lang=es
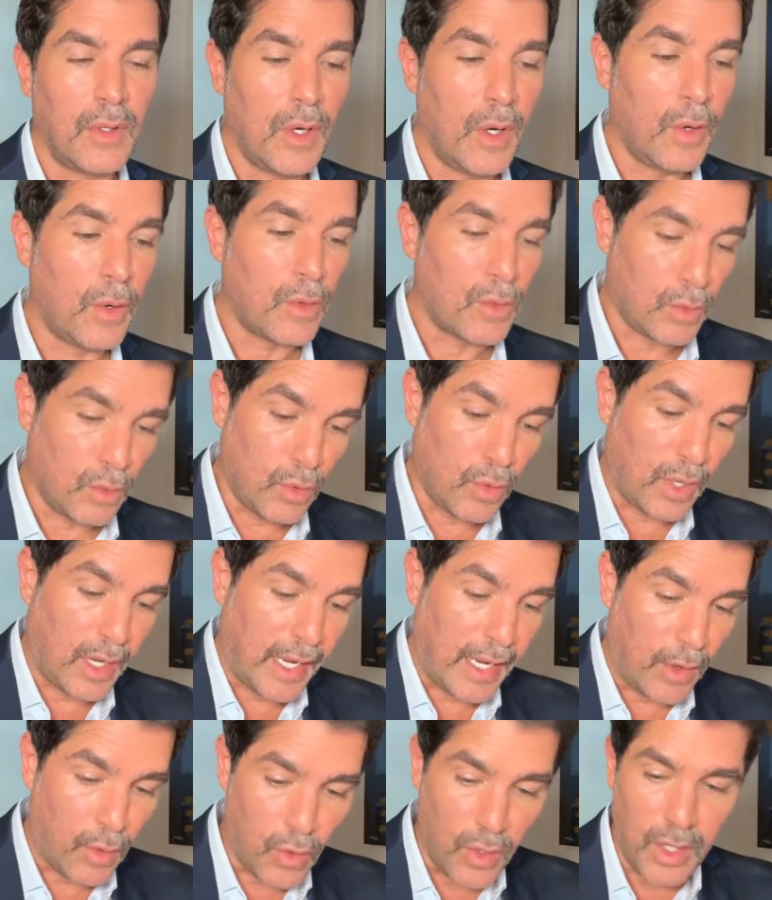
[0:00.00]
lo,
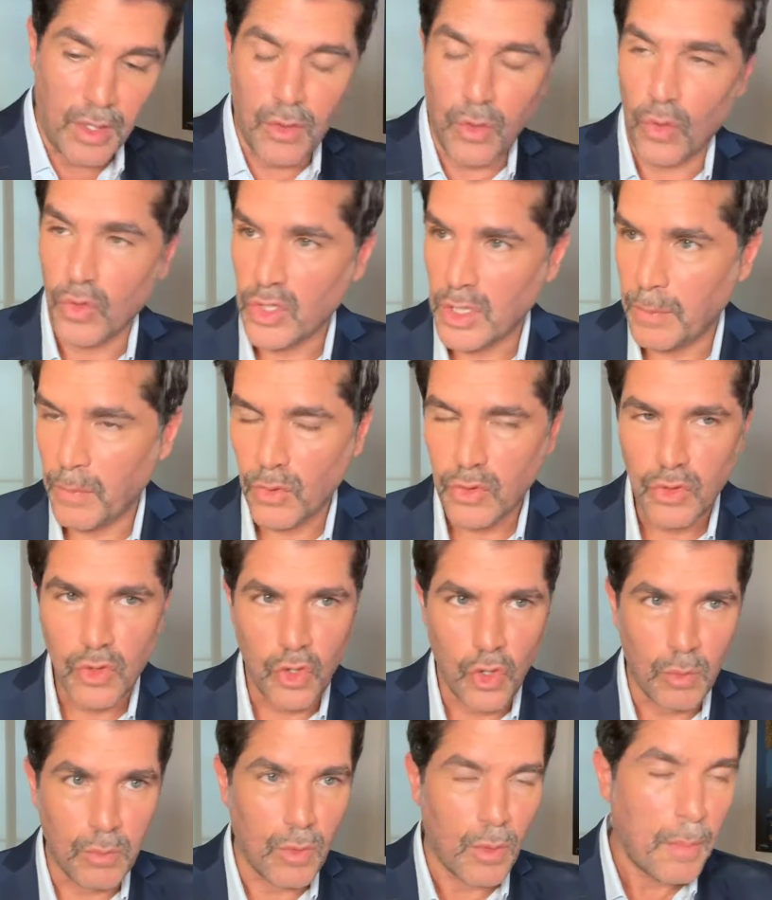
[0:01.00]
que hoy conocemos
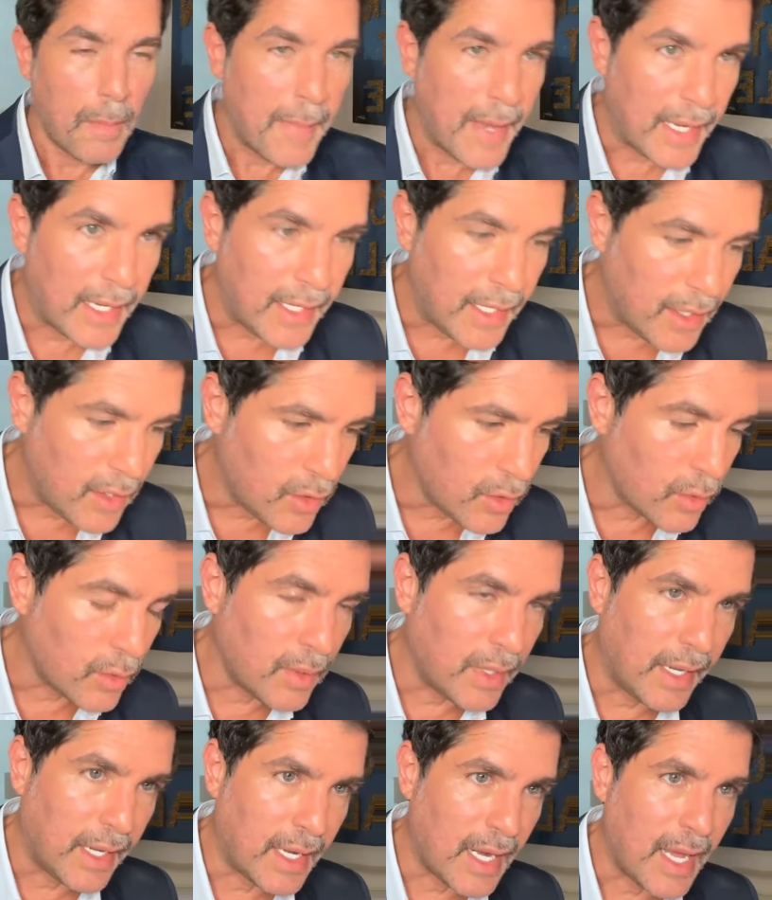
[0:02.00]
como
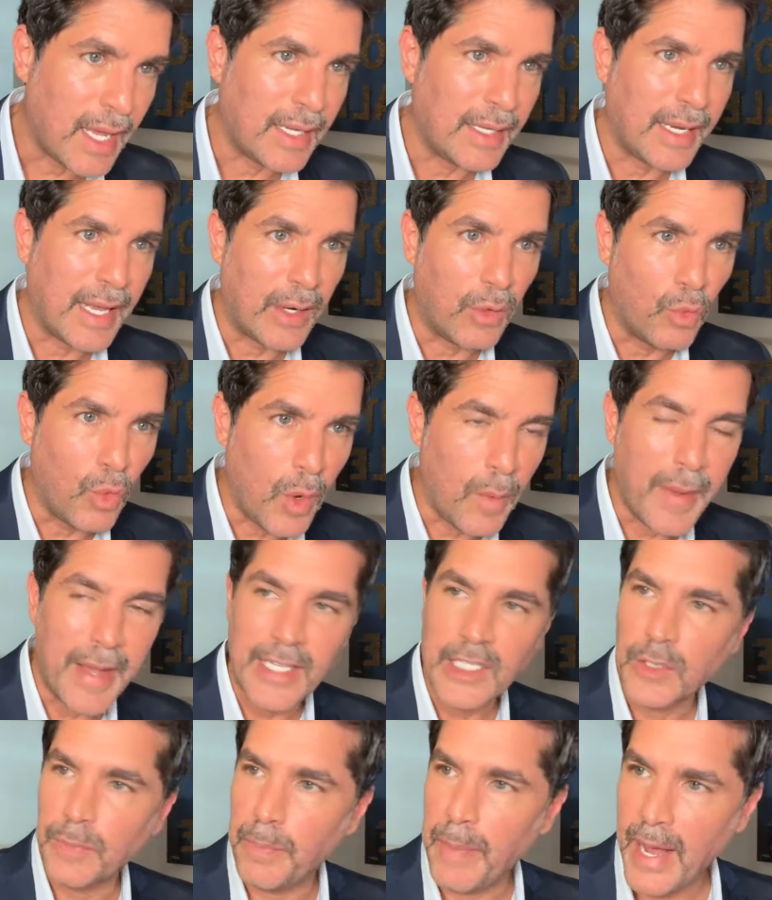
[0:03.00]
México era la
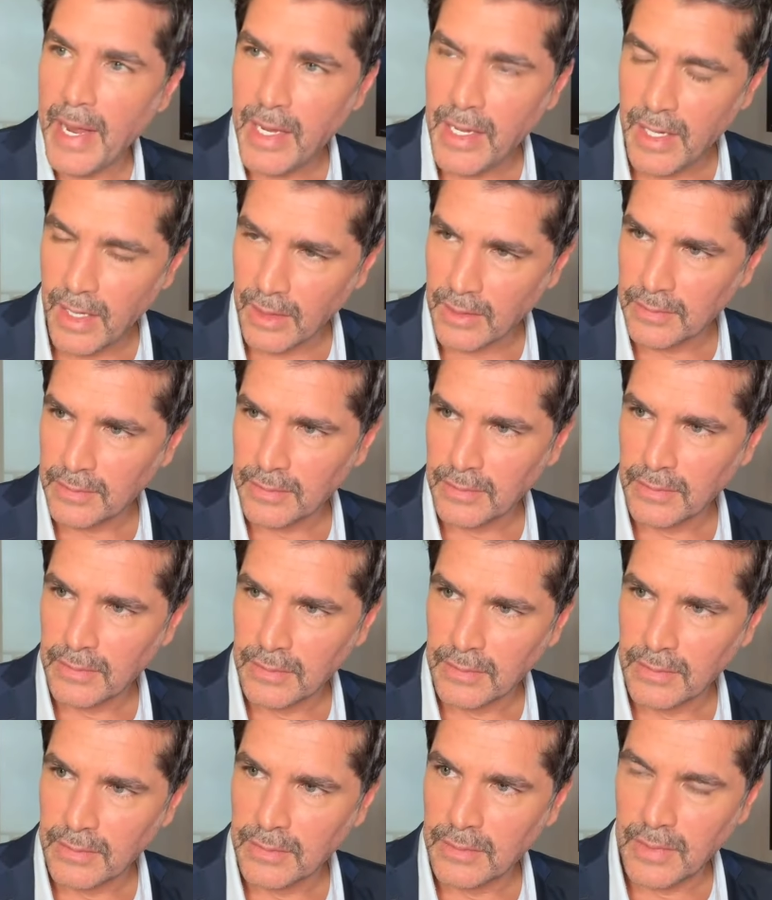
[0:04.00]
Nueva España.
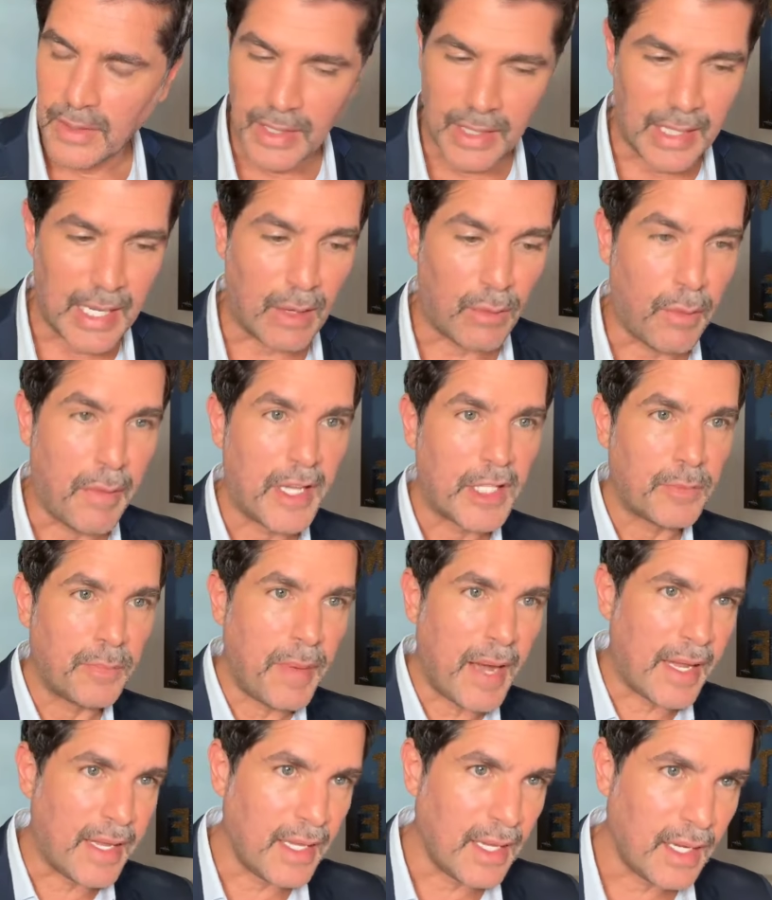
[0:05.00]
Y la Nueva
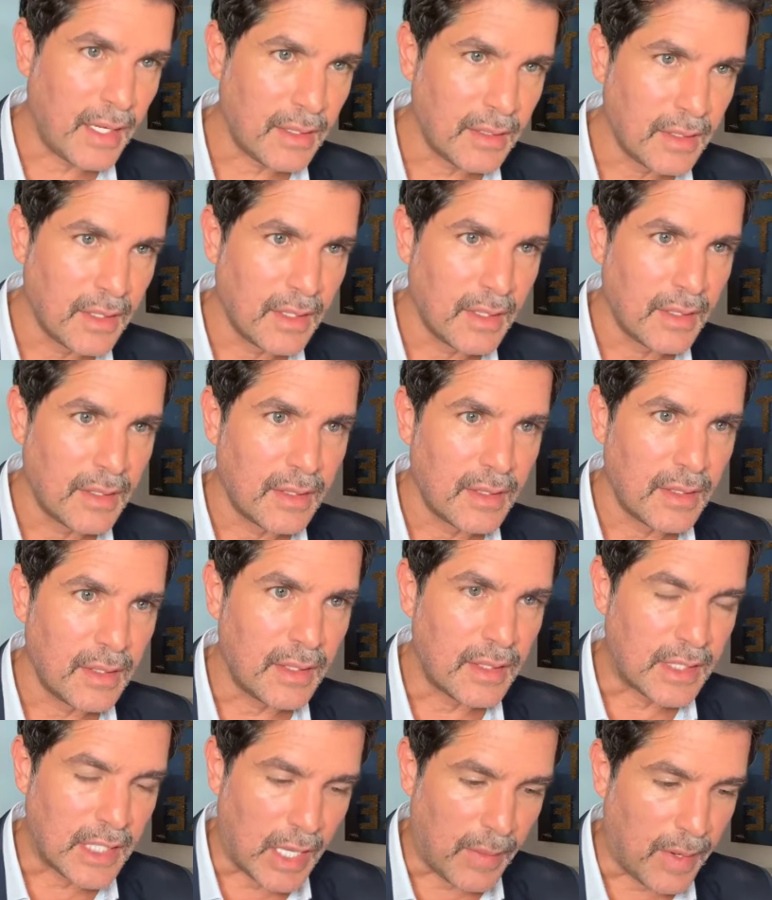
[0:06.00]
España
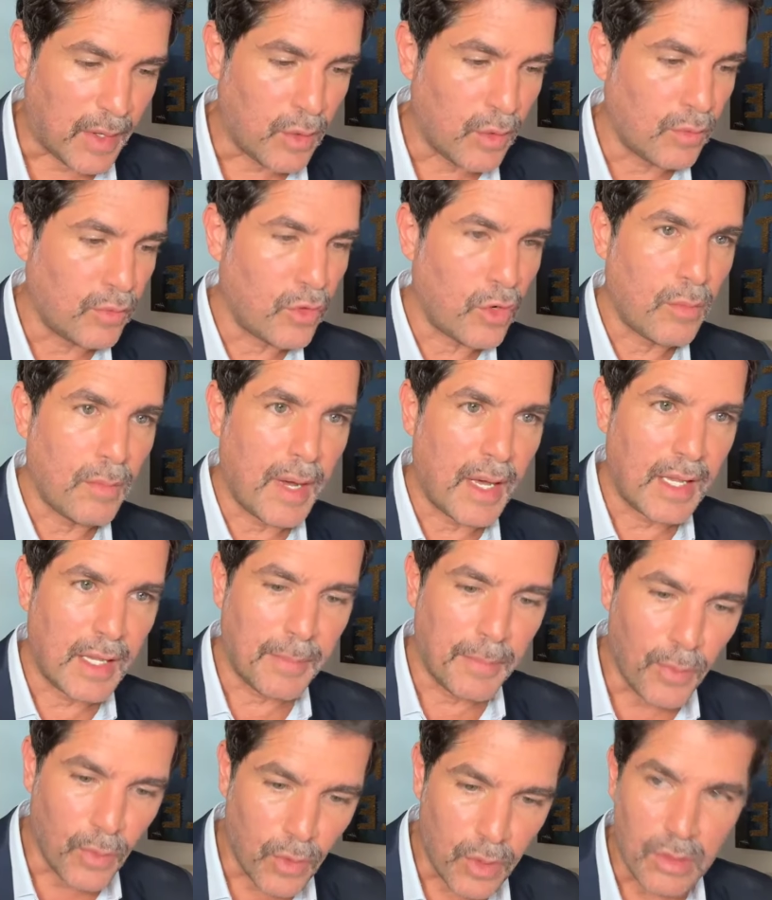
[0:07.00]
estaba
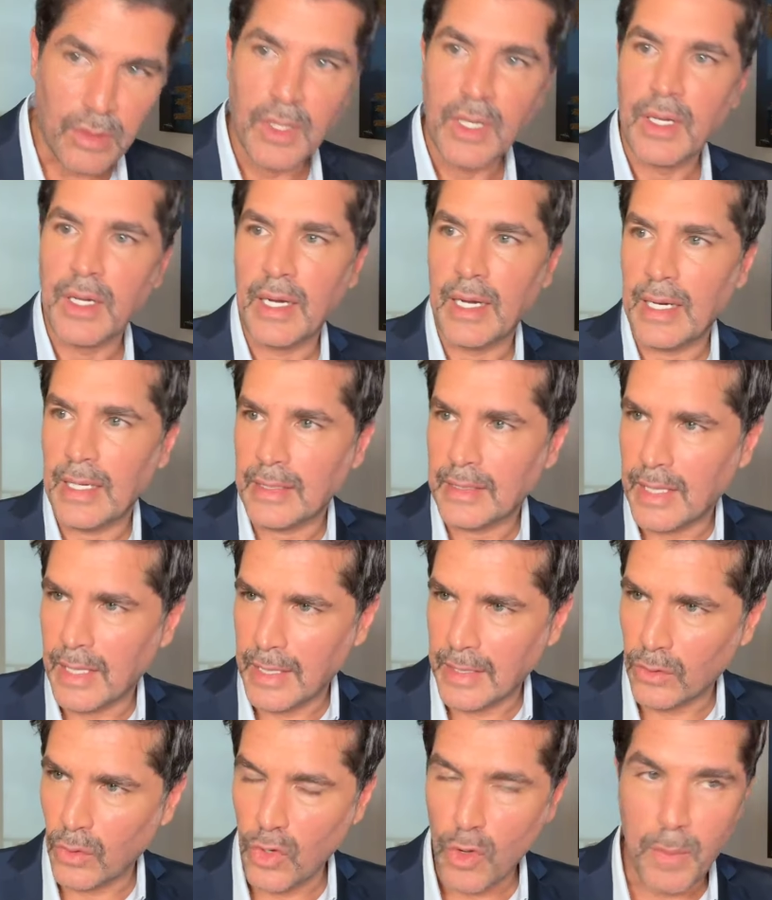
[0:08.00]
conformada por el
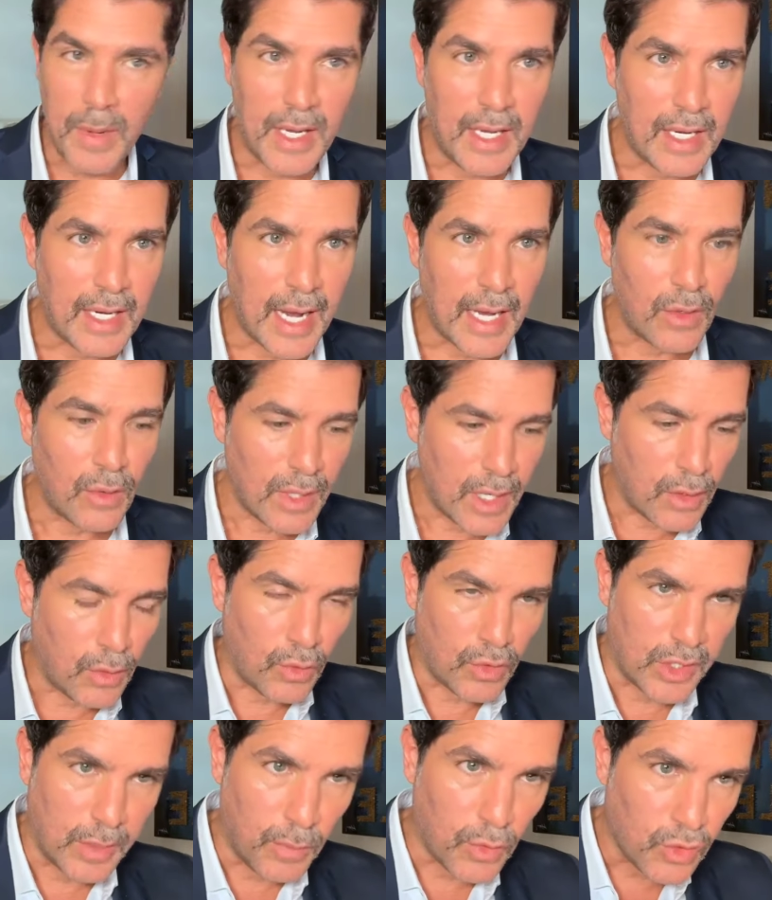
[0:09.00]
territorio mexicano que
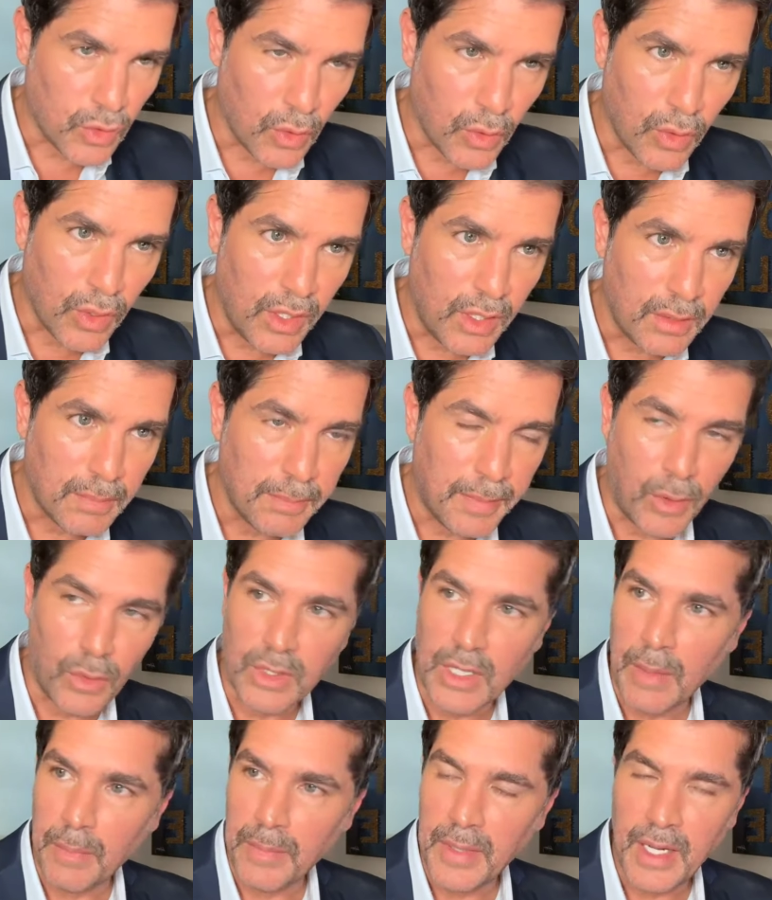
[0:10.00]
conocemos hoy,
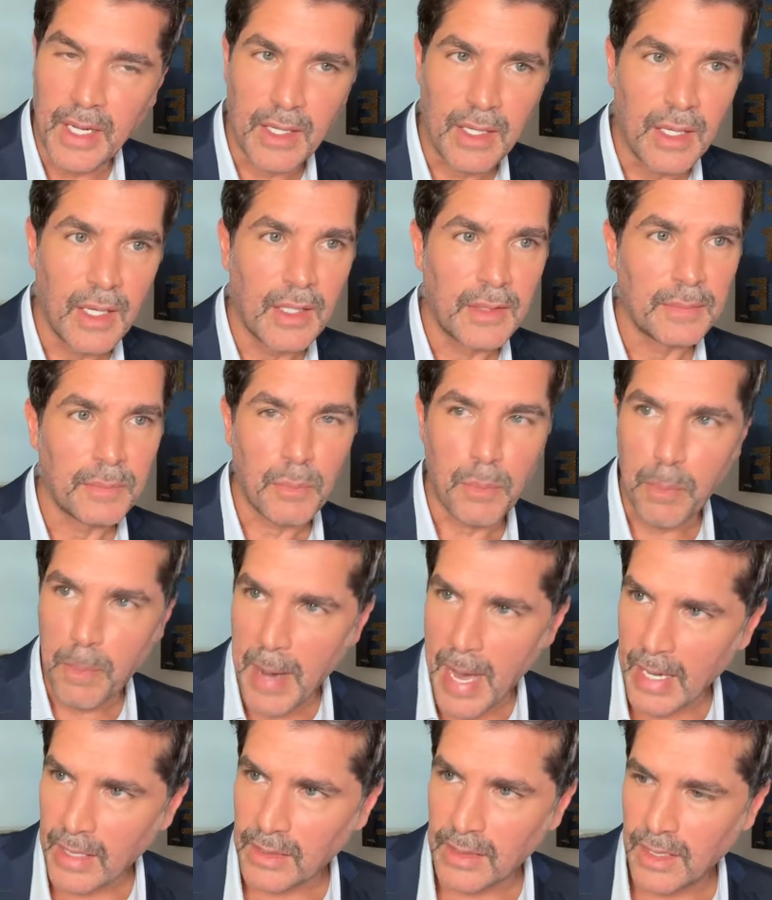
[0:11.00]
pero también
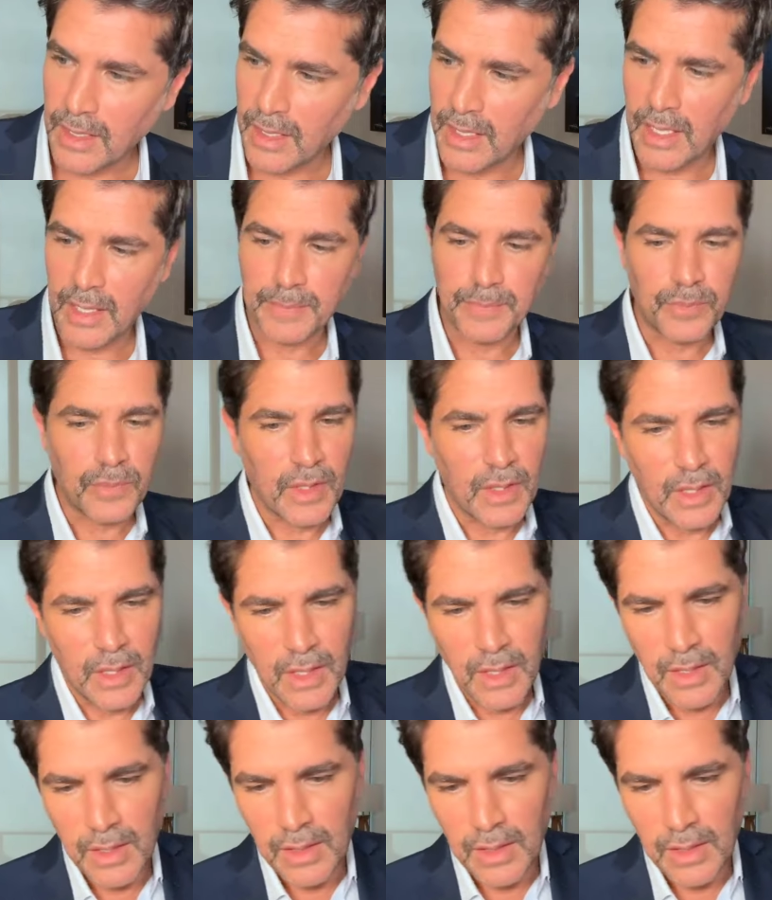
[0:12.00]
parte de,